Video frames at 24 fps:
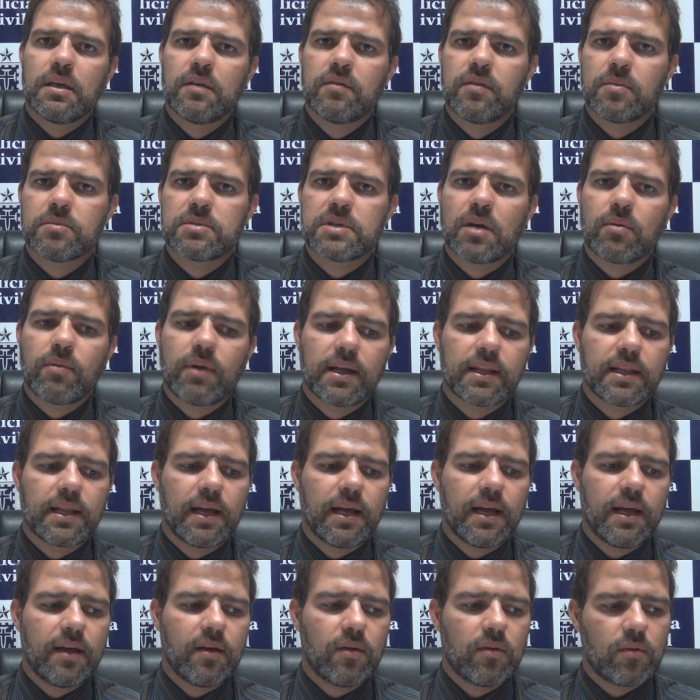e vamos
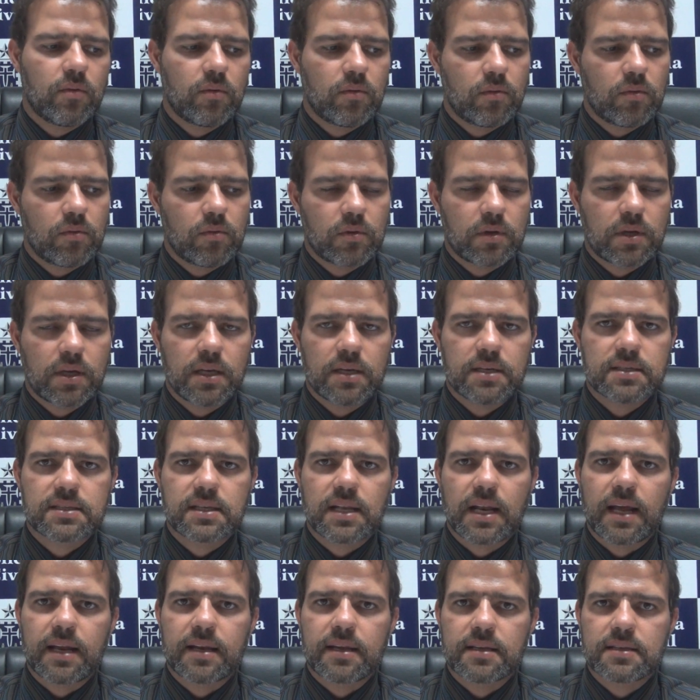aguardar que ele
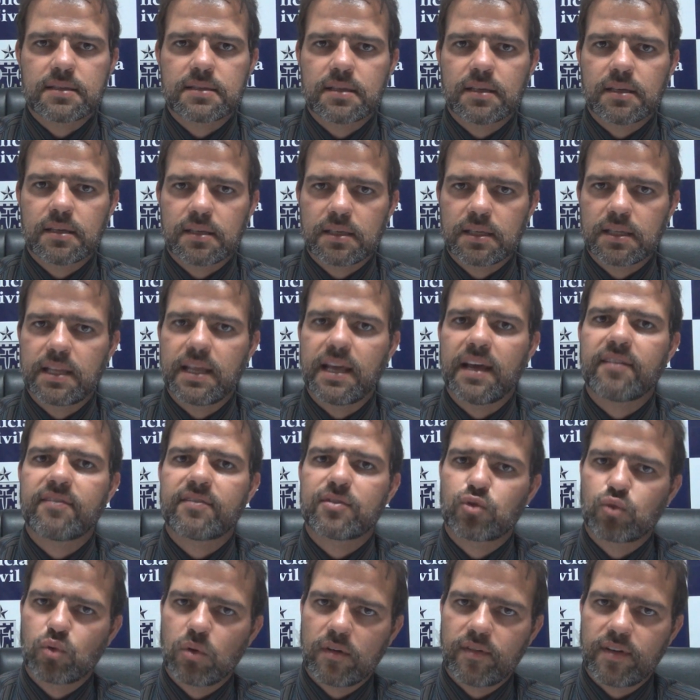esclareça e dê
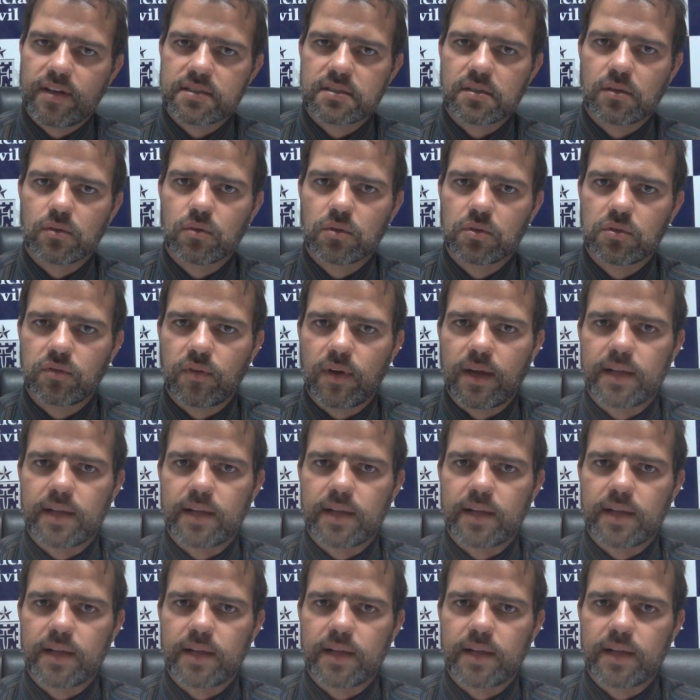a sua versão dos